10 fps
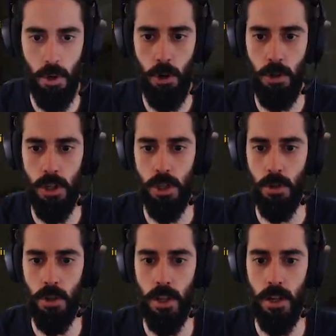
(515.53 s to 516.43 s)
öldün işte
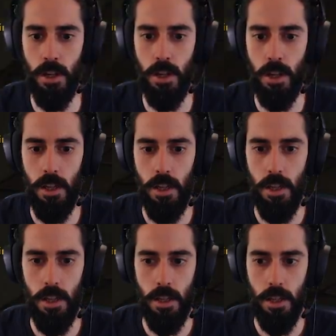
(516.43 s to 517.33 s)
orada.
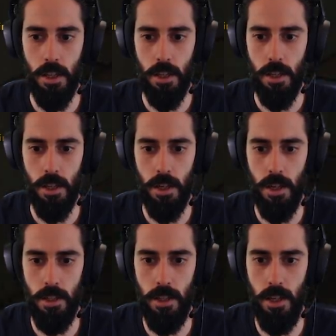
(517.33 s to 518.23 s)

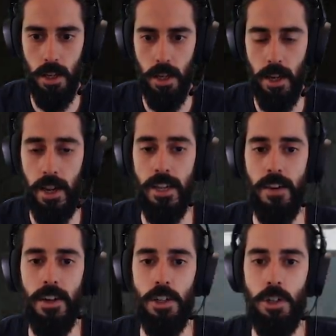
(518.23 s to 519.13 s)
Hadi. Ha
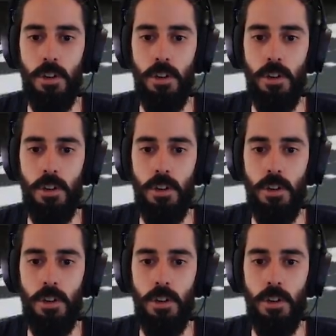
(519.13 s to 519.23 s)
yavaşlıyor.